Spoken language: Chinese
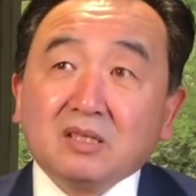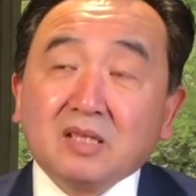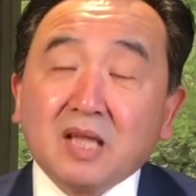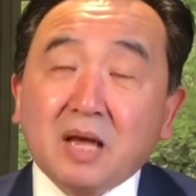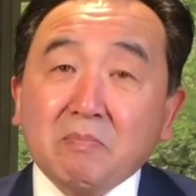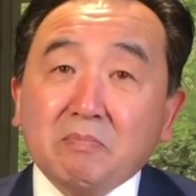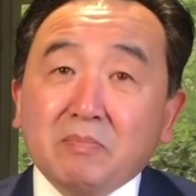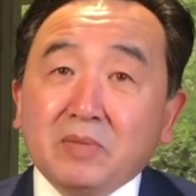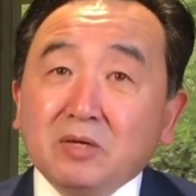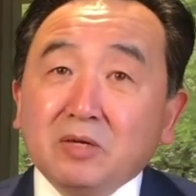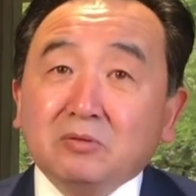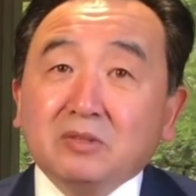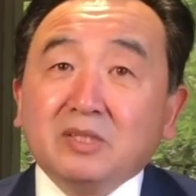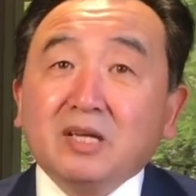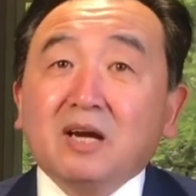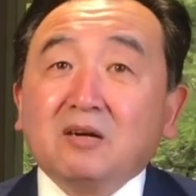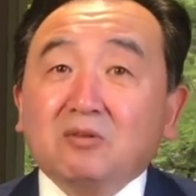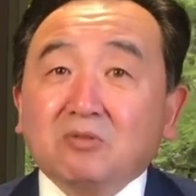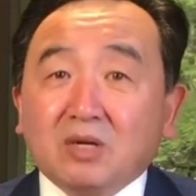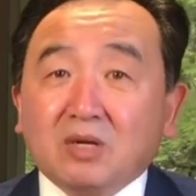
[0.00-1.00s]
但没有第
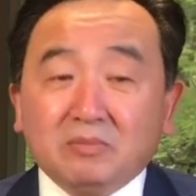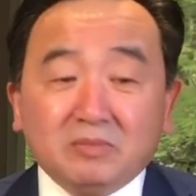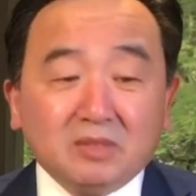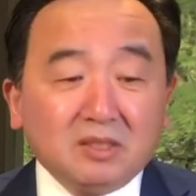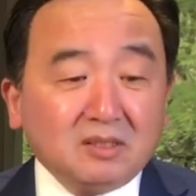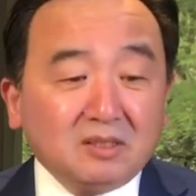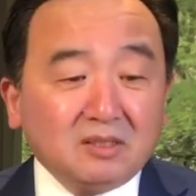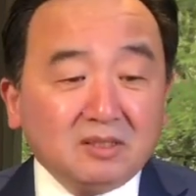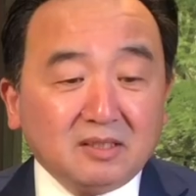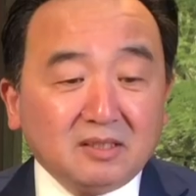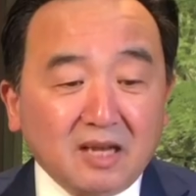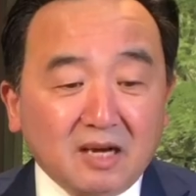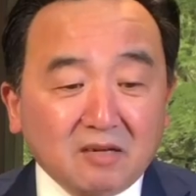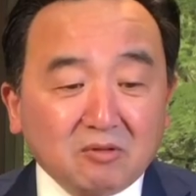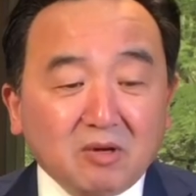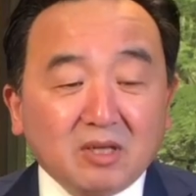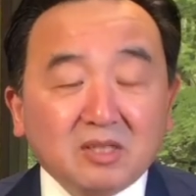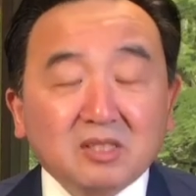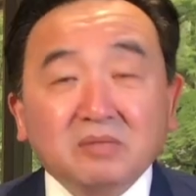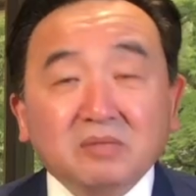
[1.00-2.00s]
二段，任何第二
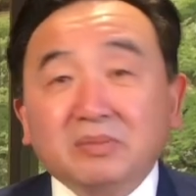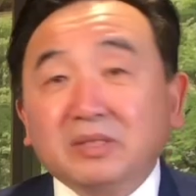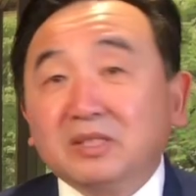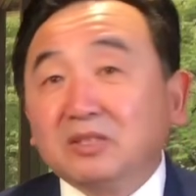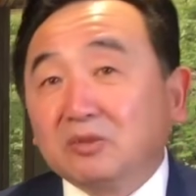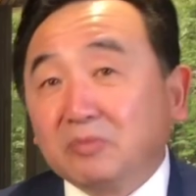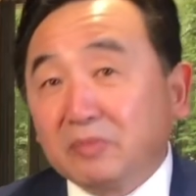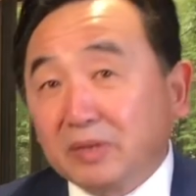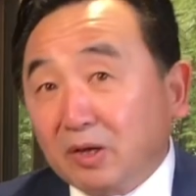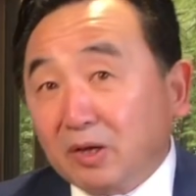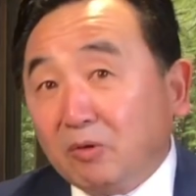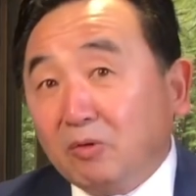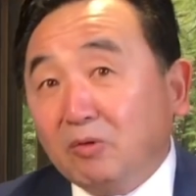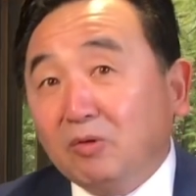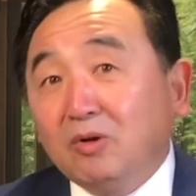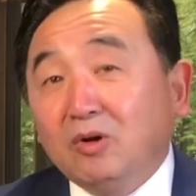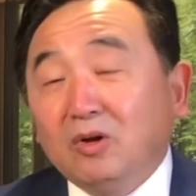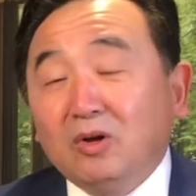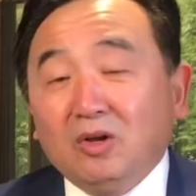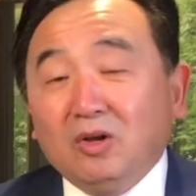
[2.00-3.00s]
段视频都没有，
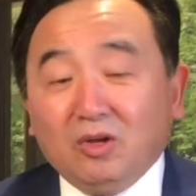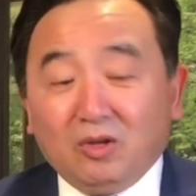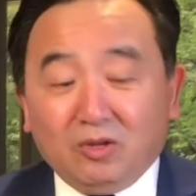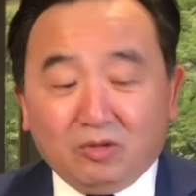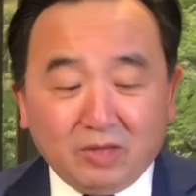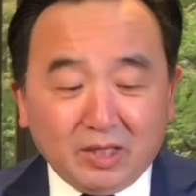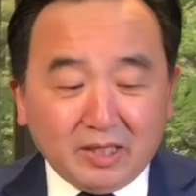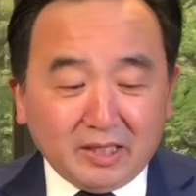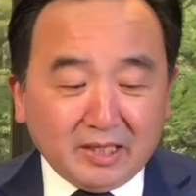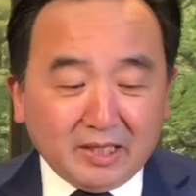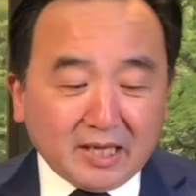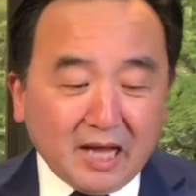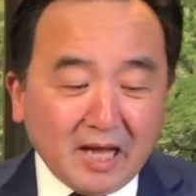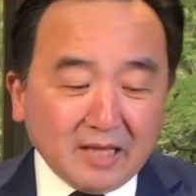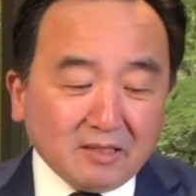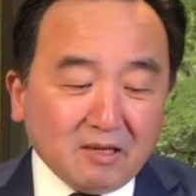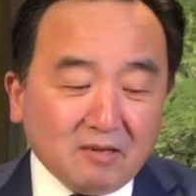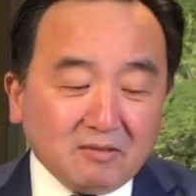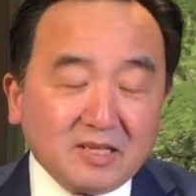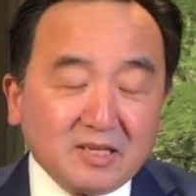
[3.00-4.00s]
所以你
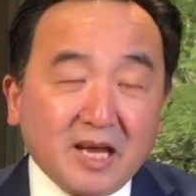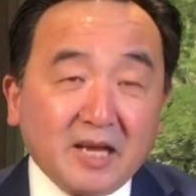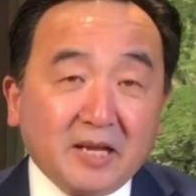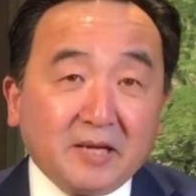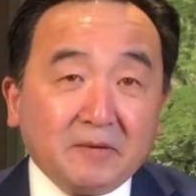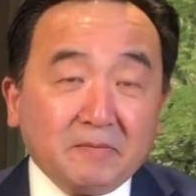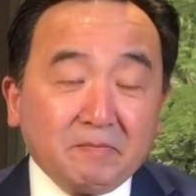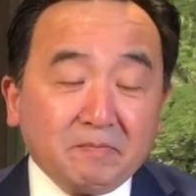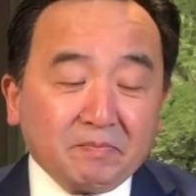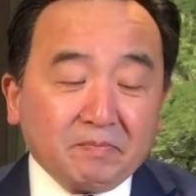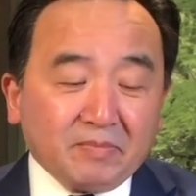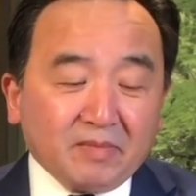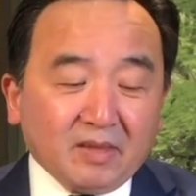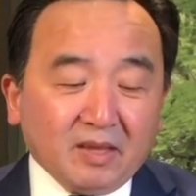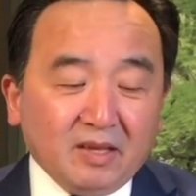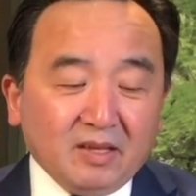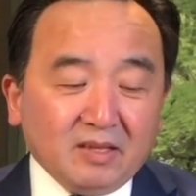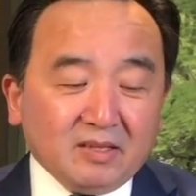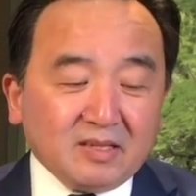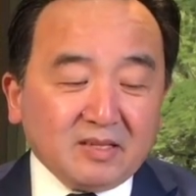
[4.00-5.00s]
看到在
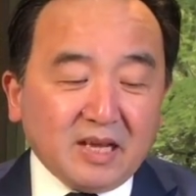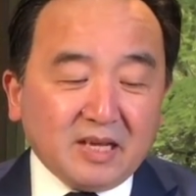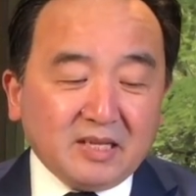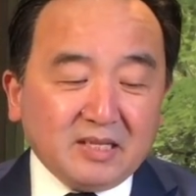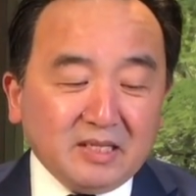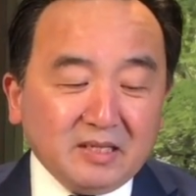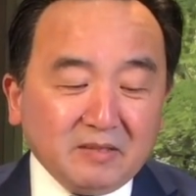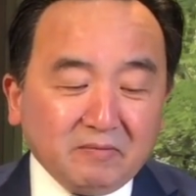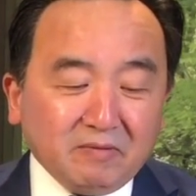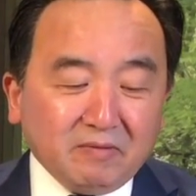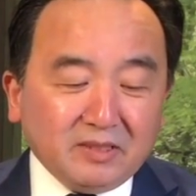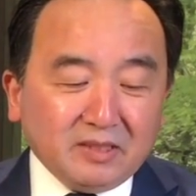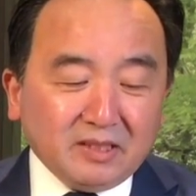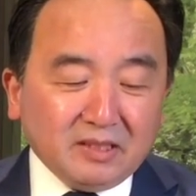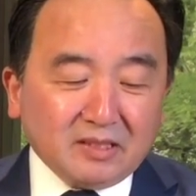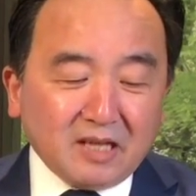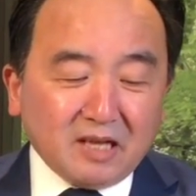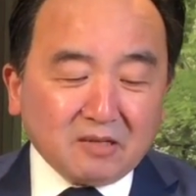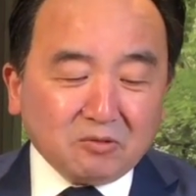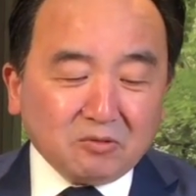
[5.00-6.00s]
在英文的
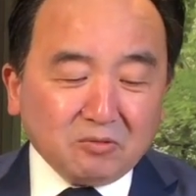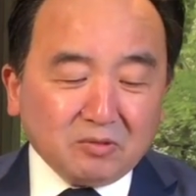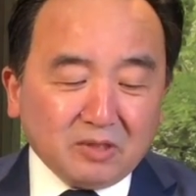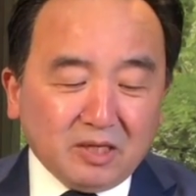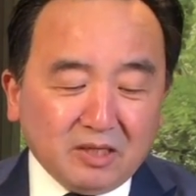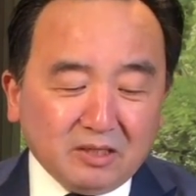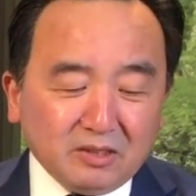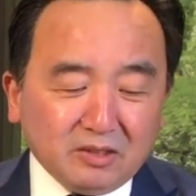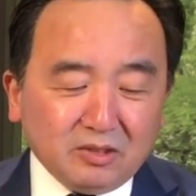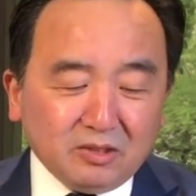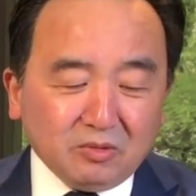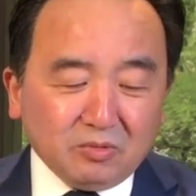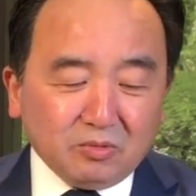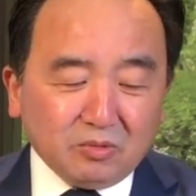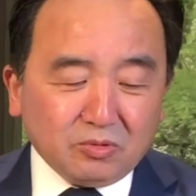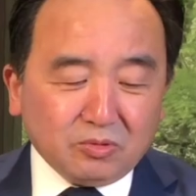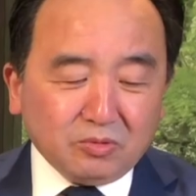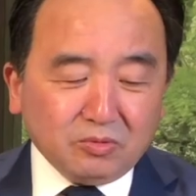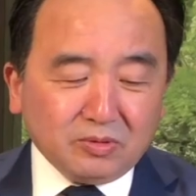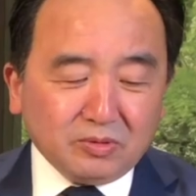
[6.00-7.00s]
当中呢，就
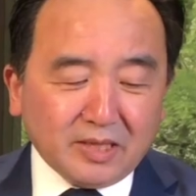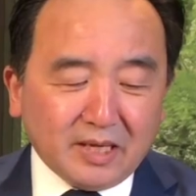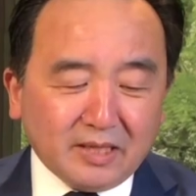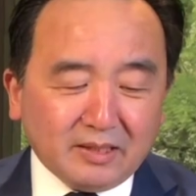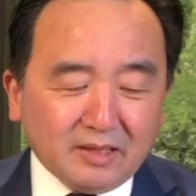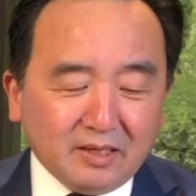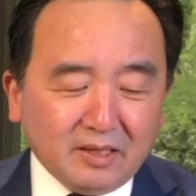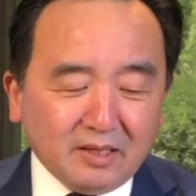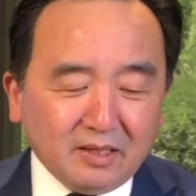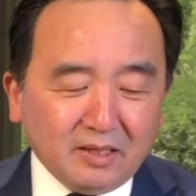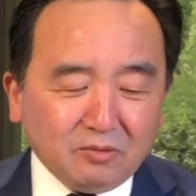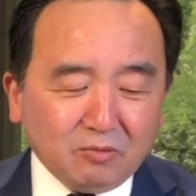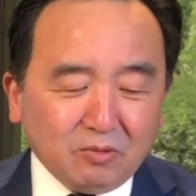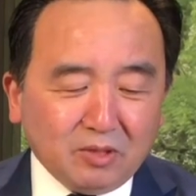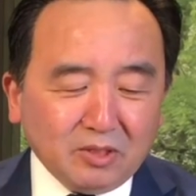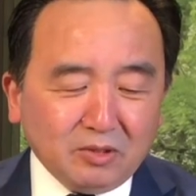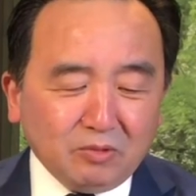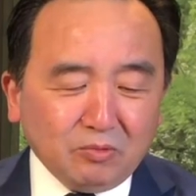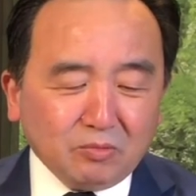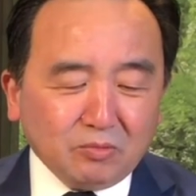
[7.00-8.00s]
出现的很多
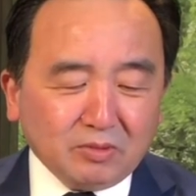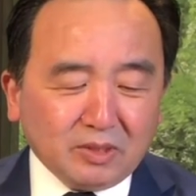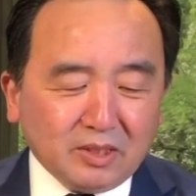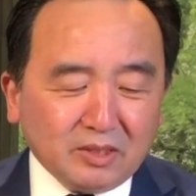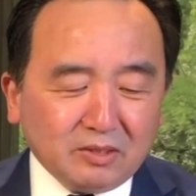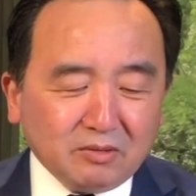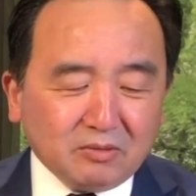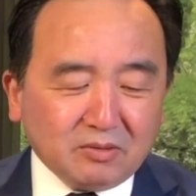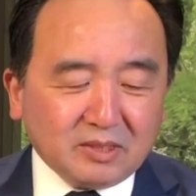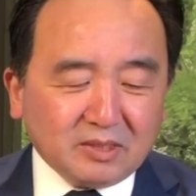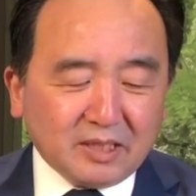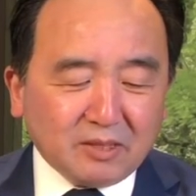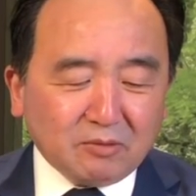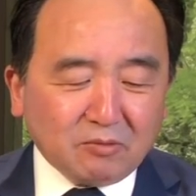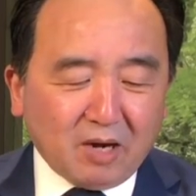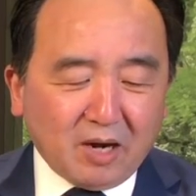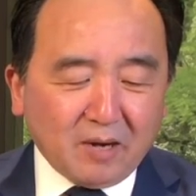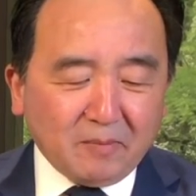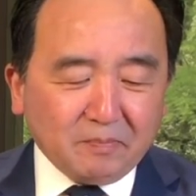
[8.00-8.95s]
人用的就是这段，